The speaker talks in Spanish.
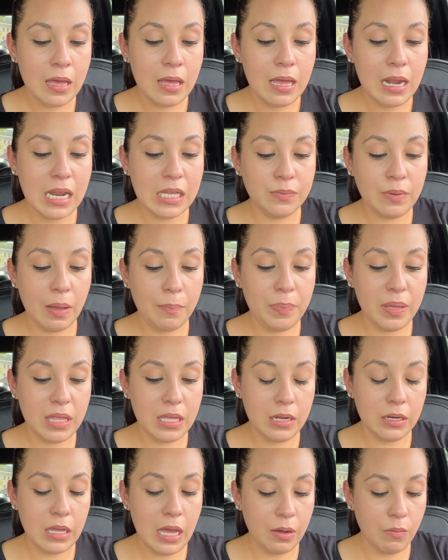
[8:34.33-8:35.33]
les va a
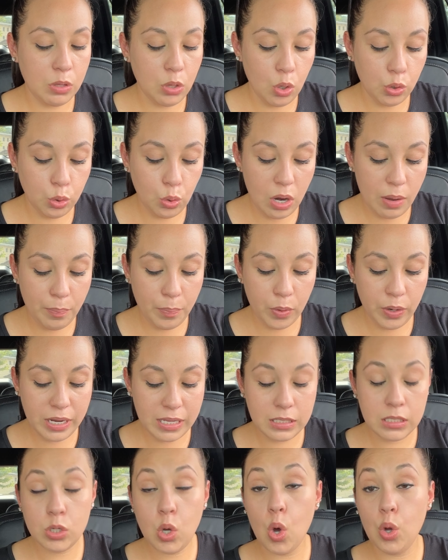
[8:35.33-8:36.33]
pedir, ya cuando tú le
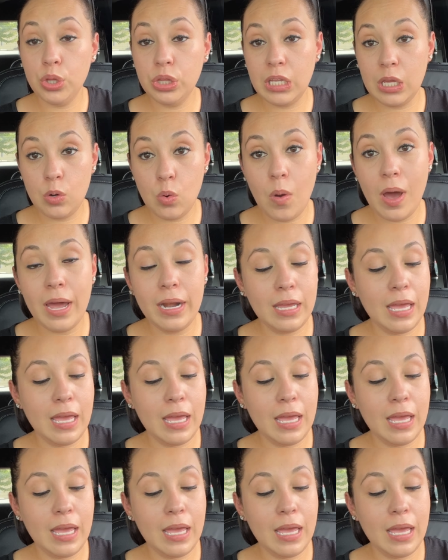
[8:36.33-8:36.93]
pones continuar,